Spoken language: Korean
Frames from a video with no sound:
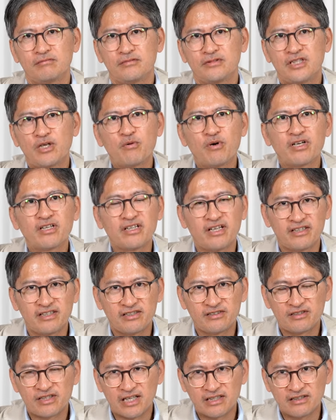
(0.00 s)

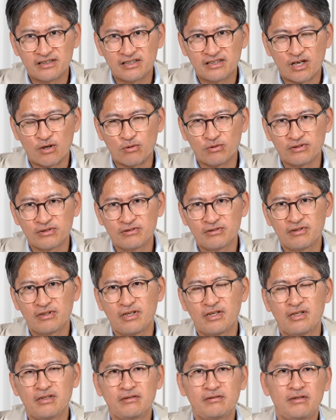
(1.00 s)
생활의 달리에 나오는
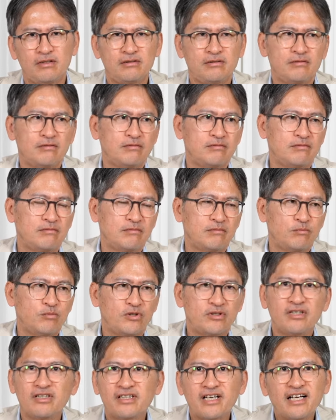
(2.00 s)
내지는
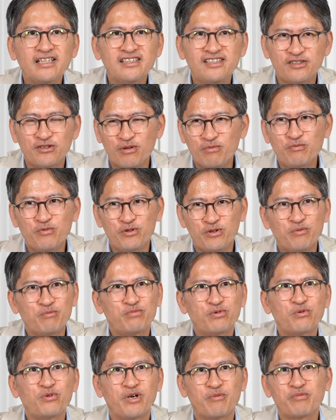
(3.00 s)
뭐 극한 직업 뭐
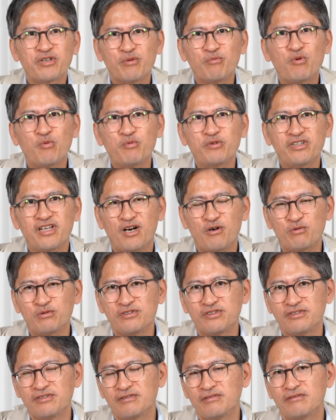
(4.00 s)
이런 프로그램 이렇게 보면
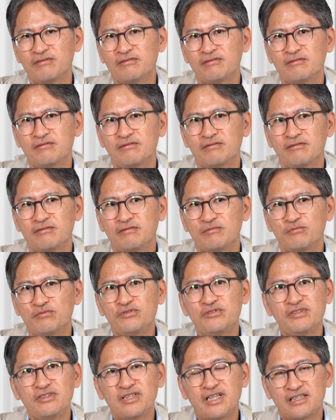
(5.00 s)
나오는
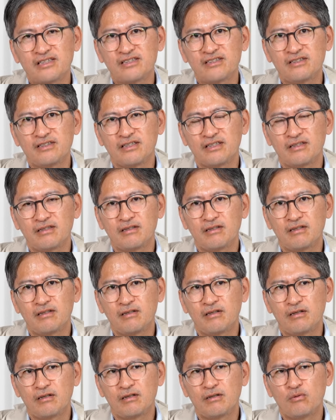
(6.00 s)
분들 같이
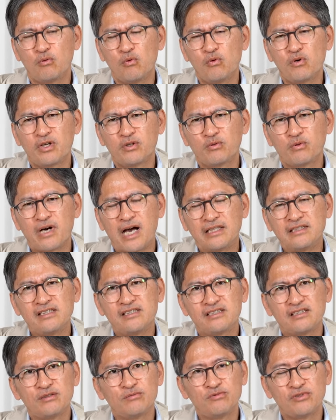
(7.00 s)
오랫동안 안
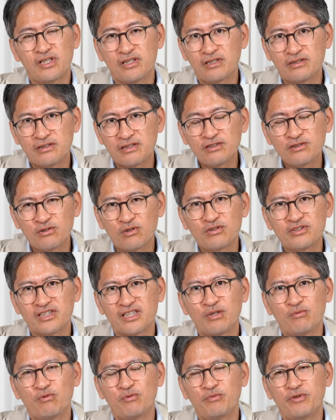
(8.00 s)
지치는 분의 특성을
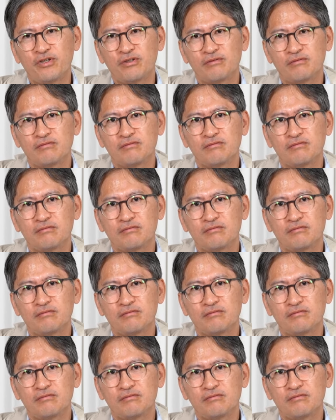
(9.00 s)
제가 보면